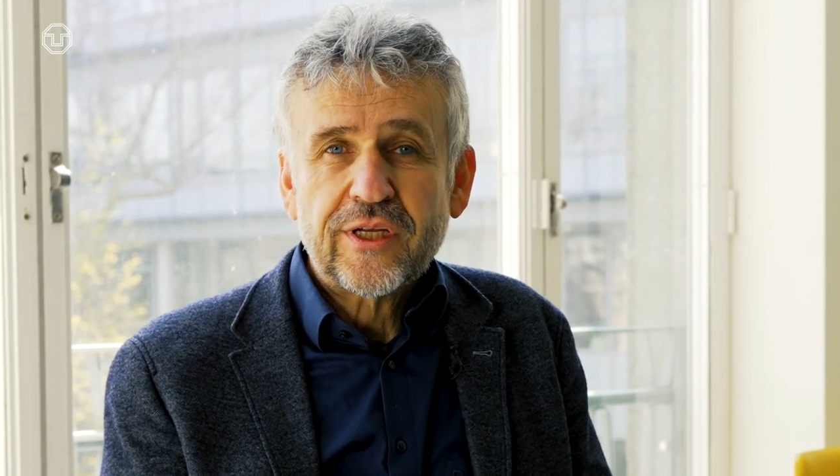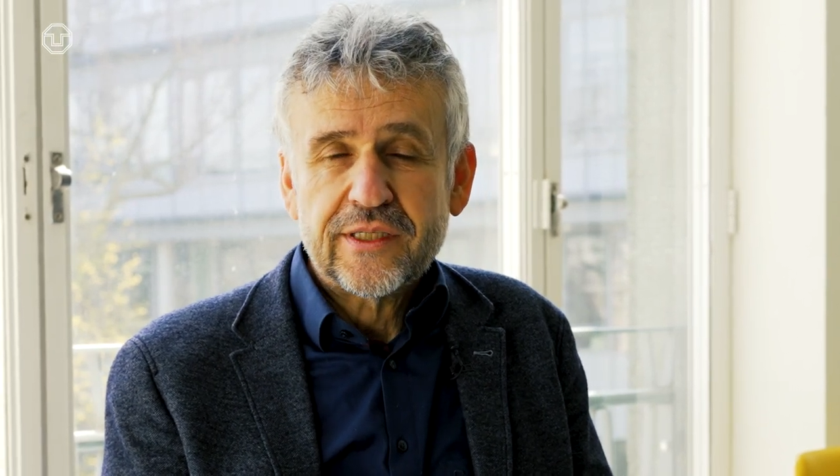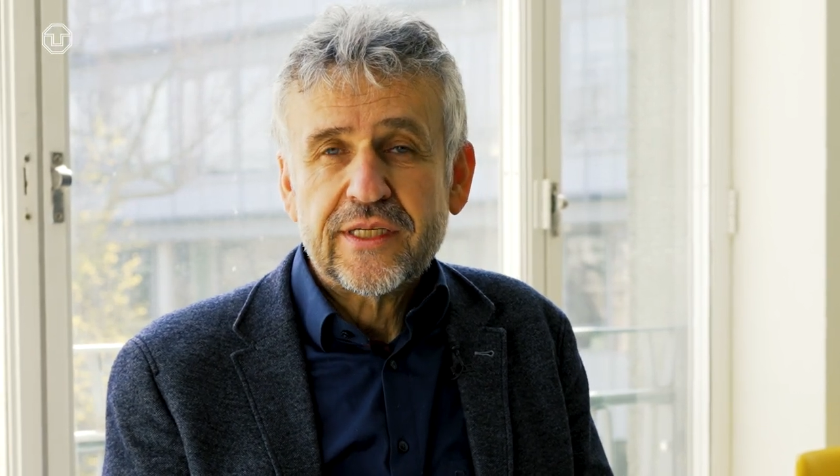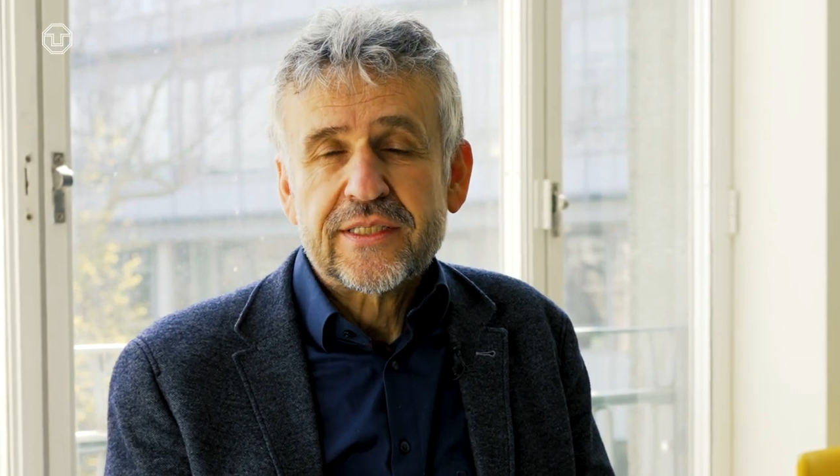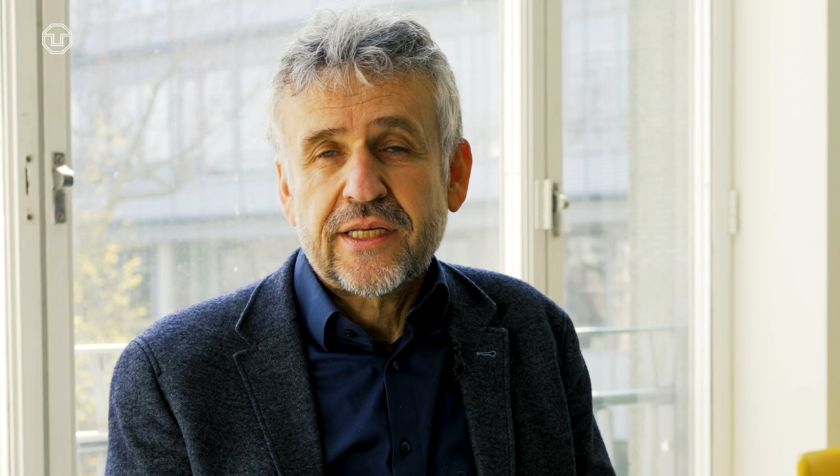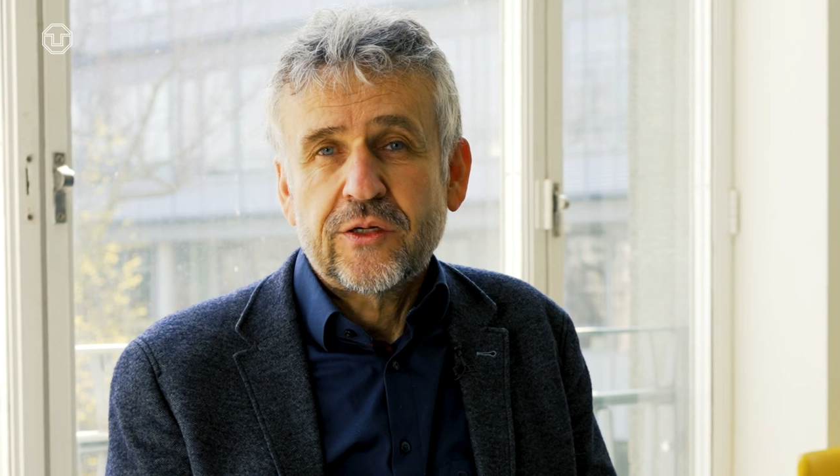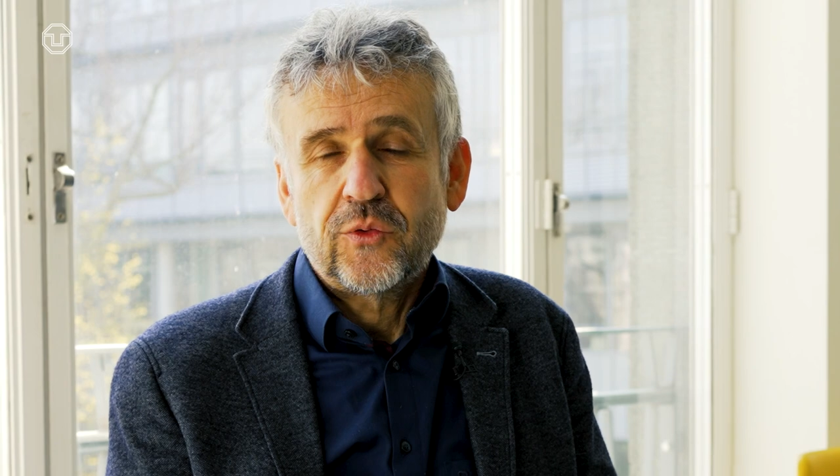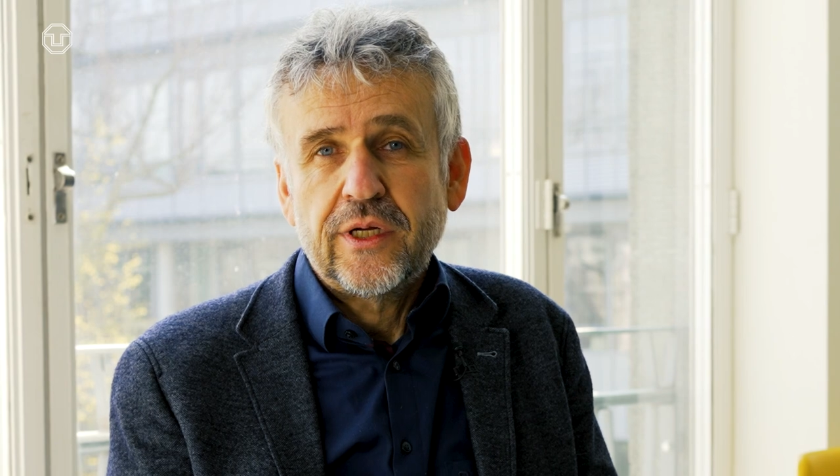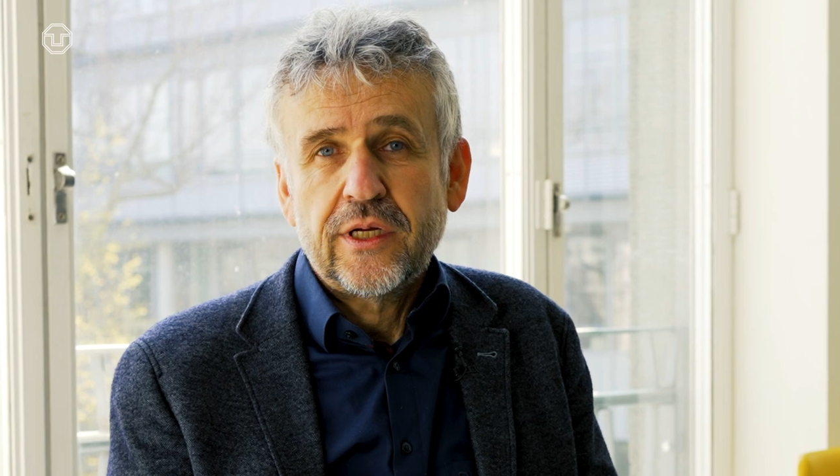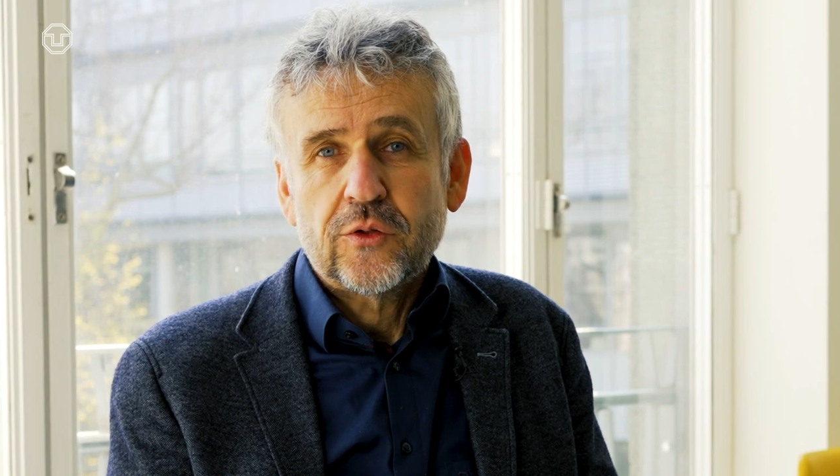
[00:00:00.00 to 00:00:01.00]
in das
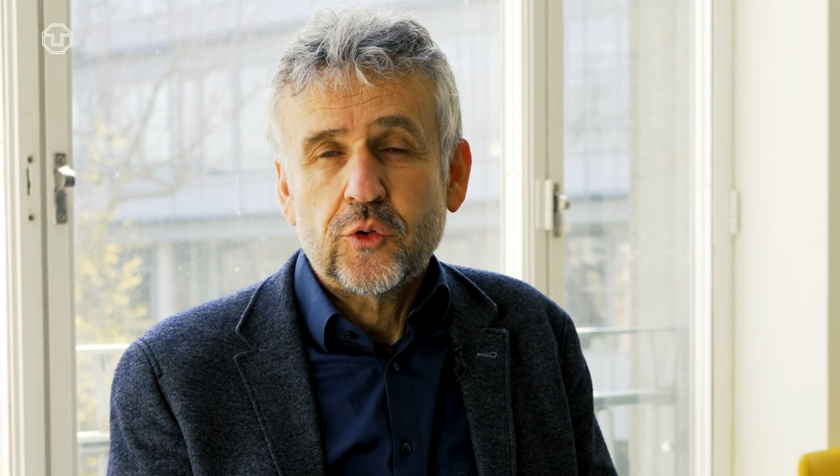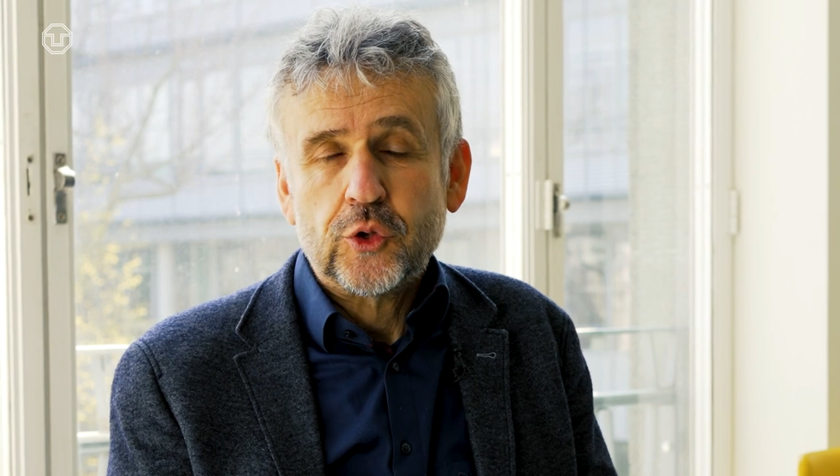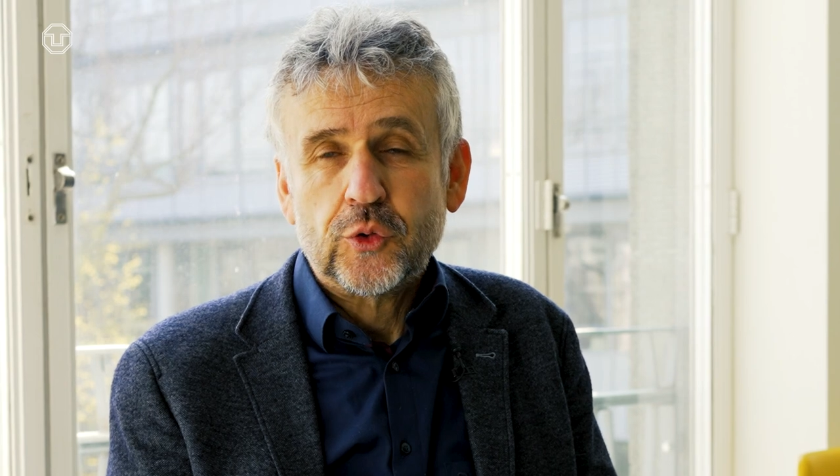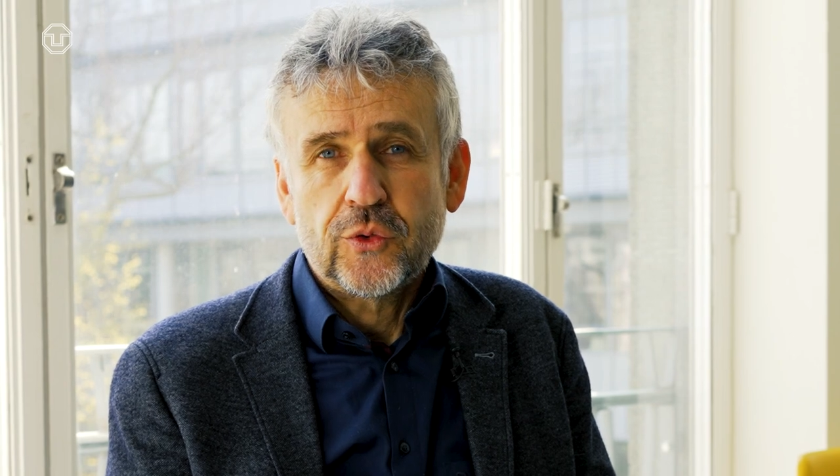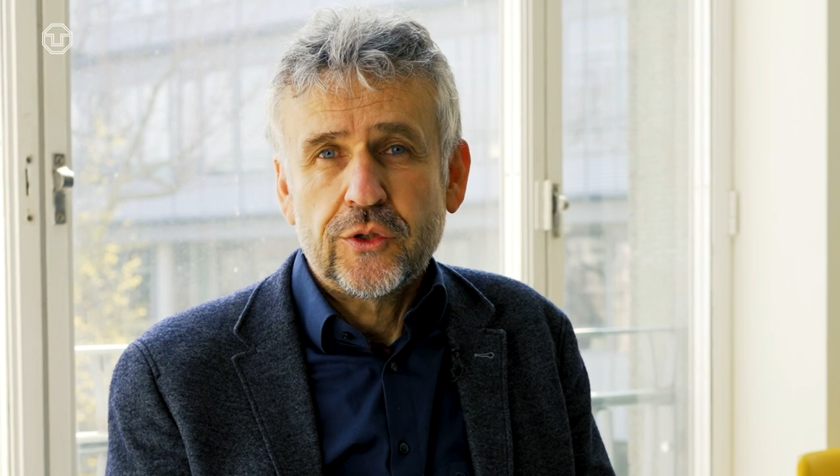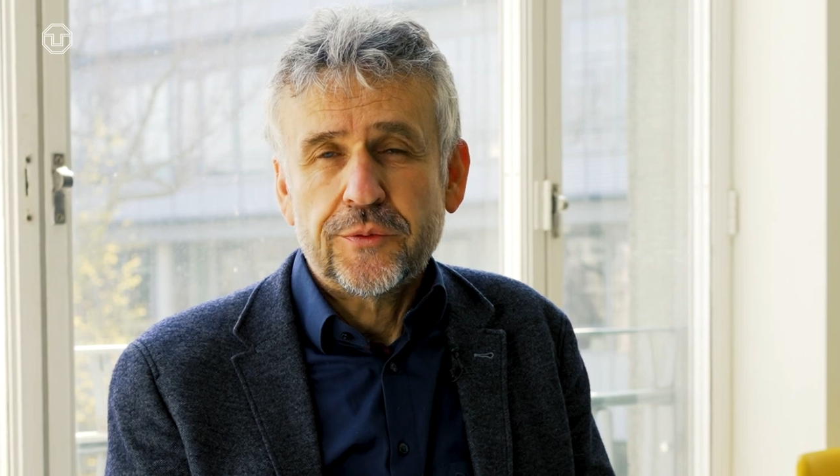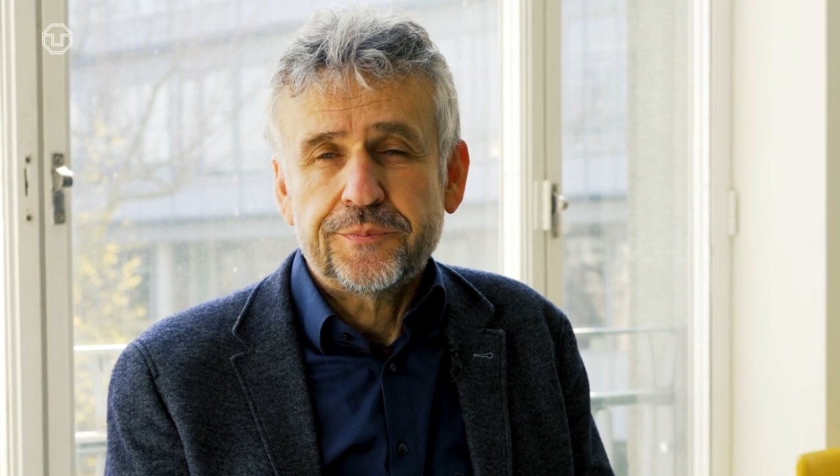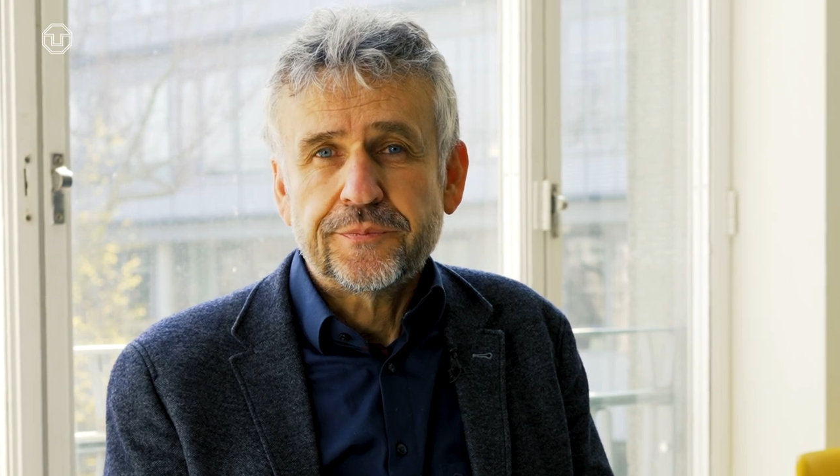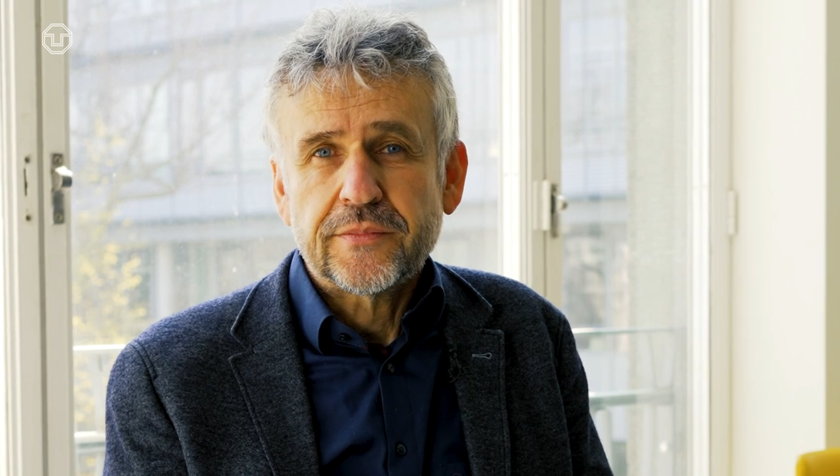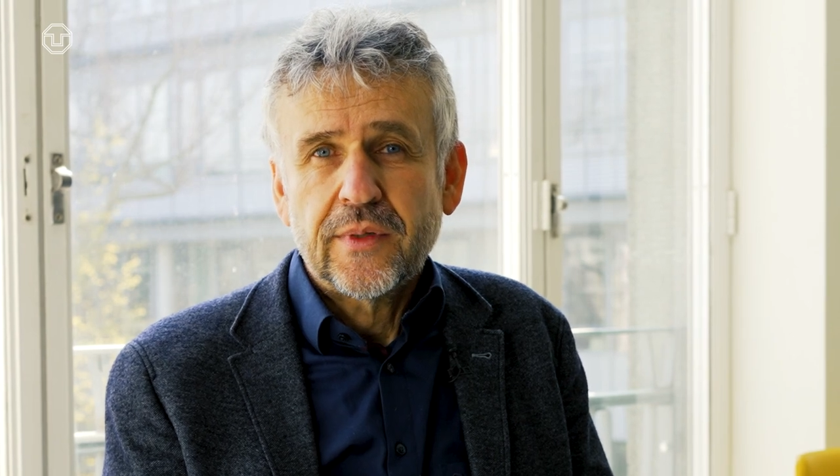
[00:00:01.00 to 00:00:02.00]
reguläre Studium.